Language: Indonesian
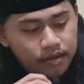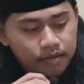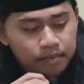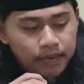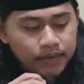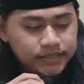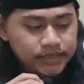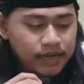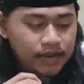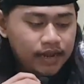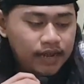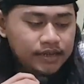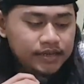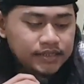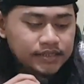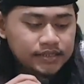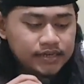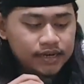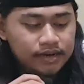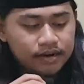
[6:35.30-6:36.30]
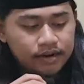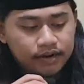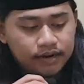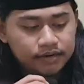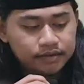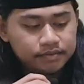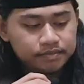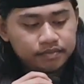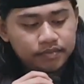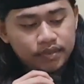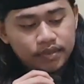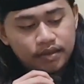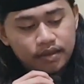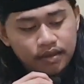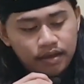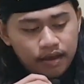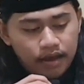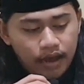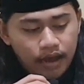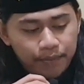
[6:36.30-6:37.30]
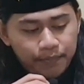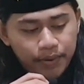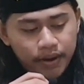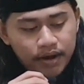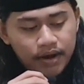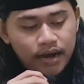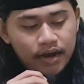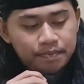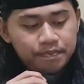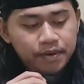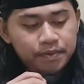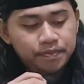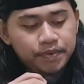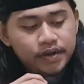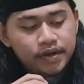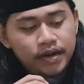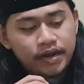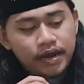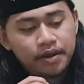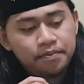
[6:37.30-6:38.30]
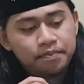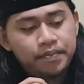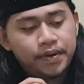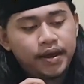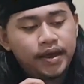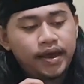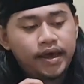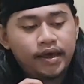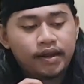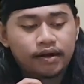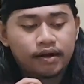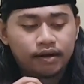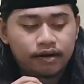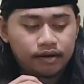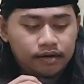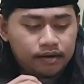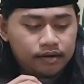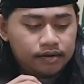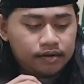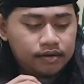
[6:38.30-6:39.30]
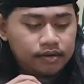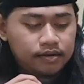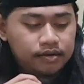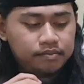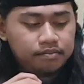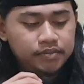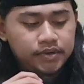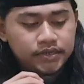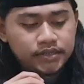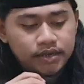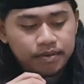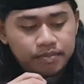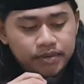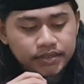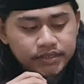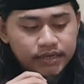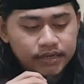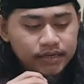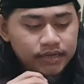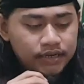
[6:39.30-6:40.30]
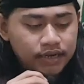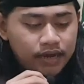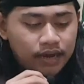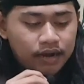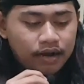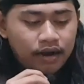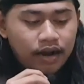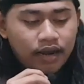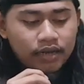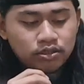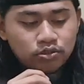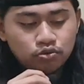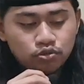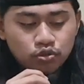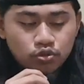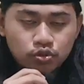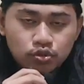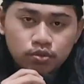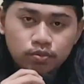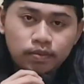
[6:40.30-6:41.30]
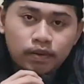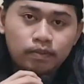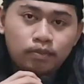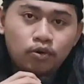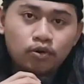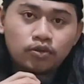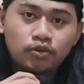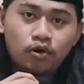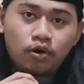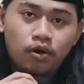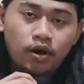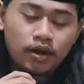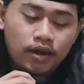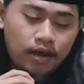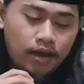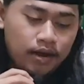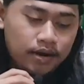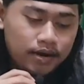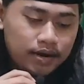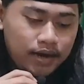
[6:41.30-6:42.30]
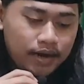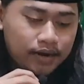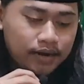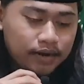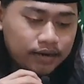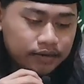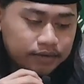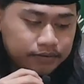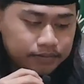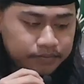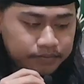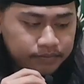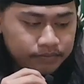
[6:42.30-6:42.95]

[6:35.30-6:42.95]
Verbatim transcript: Masalahnya sekarang, apakah pimpinan MPR bisa menjadikan kasus pemotongan anggaran